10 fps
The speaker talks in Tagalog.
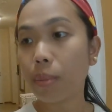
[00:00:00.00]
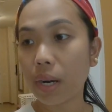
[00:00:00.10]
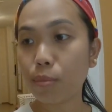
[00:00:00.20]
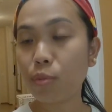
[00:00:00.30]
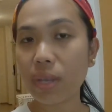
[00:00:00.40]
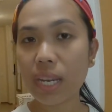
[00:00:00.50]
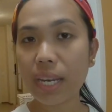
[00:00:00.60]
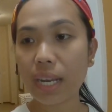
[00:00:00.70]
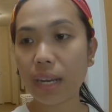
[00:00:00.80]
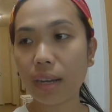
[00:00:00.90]
para
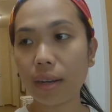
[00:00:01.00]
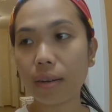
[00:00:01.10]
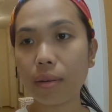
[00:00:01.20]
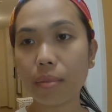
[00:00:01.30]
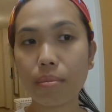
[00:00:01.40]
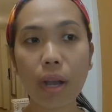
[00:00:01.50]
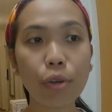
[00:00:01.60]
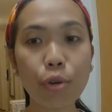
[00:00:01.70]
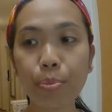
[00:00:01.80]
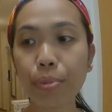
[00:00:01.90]
bumili ng
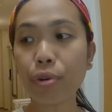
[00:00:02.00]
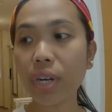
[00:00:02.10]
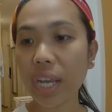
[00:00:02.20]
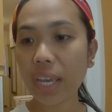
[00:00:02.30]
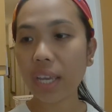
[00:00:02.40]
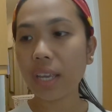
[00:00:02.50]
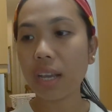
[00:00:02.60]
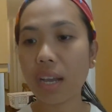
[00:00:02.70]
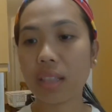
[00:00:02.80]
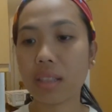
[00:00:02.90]
mango puree
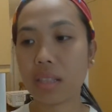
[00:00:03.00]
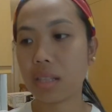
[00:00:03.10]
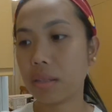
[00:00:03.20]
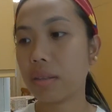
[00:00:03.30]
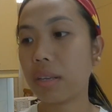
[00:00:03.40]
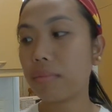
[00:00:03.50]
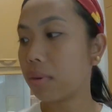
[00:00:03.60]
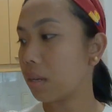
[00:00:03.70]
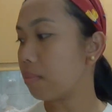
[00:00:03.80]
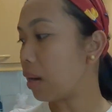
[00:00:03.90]
at
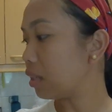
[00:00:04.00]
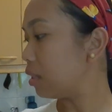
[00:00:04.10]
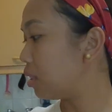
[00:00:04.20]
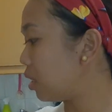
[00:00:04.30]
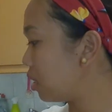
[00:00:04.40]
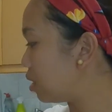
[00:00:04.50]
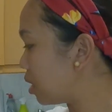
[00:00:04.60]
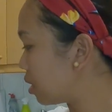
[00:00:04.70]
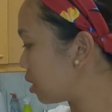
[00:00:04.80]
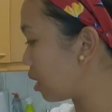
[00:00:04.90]
ibang
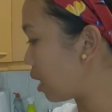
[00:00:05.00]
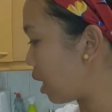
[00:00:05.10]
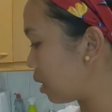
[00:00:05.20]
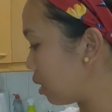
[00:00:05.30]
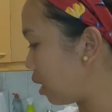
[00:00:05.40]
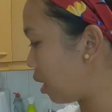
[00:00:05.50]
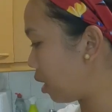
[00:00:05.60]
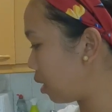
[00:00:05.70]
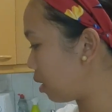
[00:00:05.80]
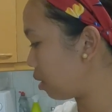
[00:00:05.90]
ingredients ng
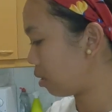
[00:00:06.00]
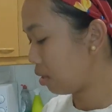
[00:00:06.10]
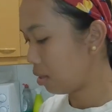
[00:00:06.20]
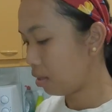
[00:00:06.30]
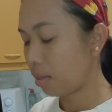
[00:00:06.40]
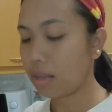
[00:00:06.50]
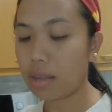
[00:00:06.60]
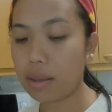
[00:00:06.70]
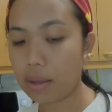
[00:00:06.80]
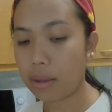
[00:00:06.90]
ating
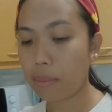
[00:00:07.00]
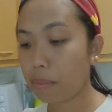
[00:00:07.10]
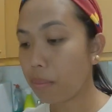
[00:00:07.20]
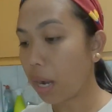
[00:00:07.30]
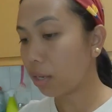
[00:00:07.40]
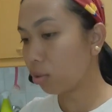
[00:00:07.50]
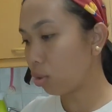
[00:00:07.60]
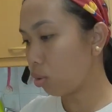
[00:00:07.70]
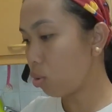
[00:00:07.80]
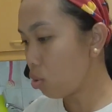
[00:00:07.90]
uh,
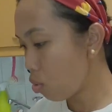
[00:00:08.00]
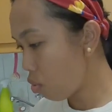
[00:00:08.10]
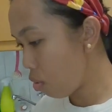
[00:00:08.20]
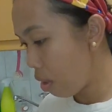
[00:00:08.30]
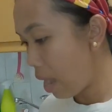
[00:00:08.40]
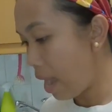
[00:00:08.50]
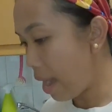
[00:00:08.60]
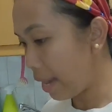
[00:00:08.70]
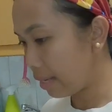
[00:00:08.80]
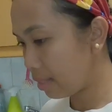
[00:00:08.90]
mango
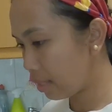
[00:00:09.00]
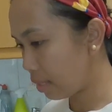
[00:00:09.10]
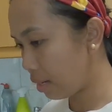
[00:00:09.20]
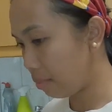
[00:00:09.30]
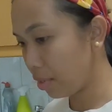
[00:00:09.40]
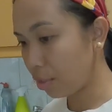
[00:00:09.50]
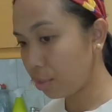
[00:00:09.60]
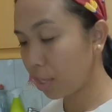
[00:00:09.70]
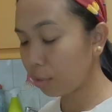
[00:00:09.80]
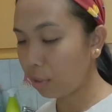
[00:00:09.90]
ice cream.
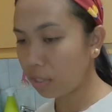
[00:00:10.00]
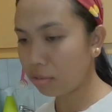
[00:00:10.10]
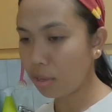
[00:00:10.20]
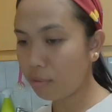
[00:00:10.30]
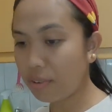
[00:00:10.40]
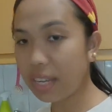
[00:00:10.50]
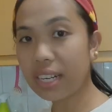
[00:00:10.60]
I-share ko yan sa'yo.